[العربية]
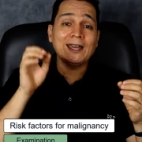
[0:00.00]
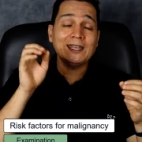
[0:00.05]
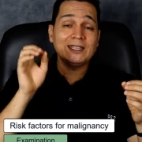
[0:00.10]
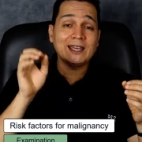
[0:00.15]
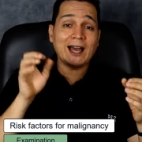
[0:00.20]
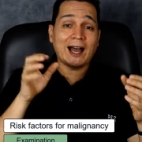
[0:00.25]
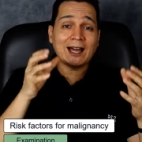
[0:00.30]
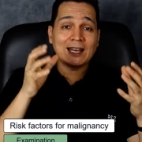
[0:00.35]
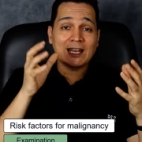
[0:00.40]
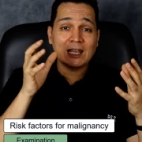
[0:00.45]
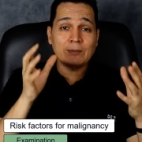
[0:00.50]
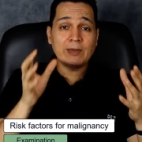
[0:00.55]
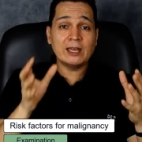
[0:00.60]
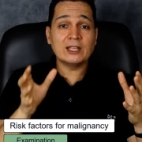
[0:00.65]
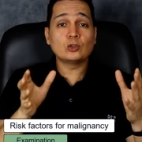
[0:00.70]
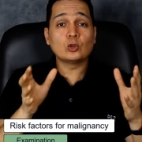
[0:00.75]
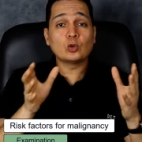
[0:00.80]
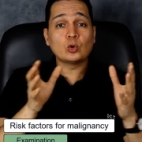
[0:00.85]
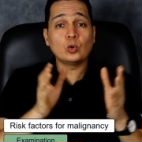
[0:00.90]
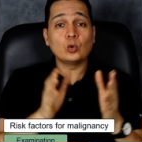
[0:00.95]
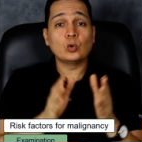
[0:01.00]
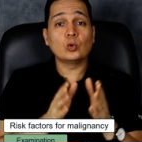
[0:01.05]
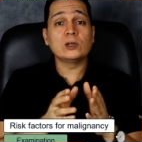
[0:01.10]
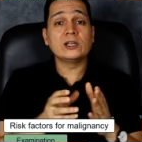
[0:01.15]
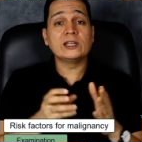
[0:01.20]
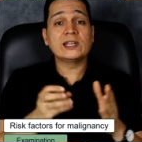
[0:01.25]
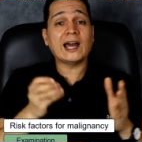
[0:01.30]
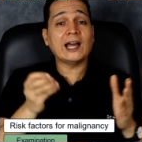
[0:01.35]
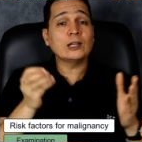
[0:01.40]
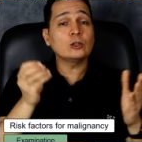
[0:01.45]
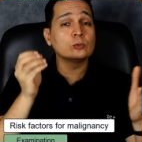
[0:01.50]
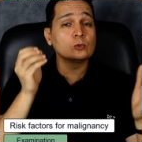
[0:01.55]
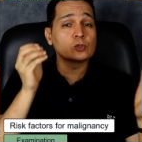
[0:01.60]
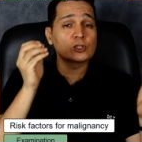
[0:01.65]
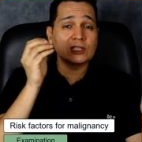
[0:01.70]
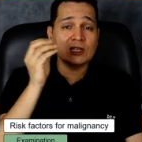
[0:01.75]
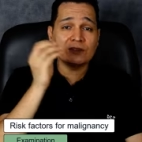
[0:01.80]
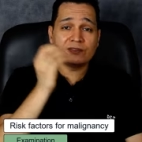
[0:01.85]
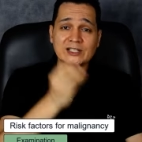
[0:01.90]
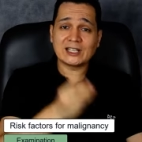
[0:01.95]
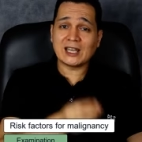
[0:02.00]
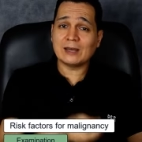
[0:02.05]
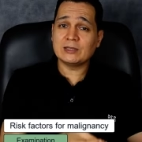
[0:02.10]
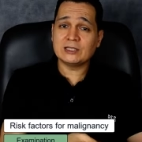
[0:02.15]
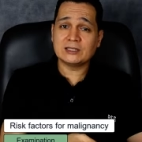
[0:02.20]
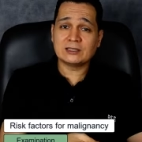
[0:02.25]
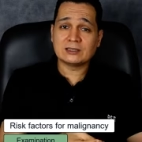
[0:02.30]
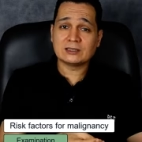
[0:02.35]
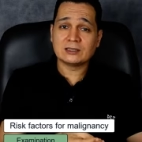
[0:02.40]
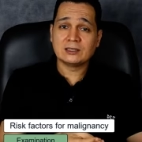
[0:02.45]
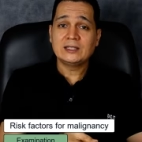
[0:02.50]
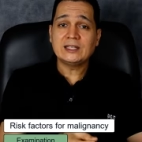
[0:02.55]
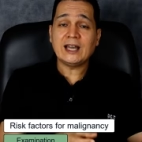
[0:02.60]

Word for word: أي علامات تقول إن عنده مشكلة في الكبد؟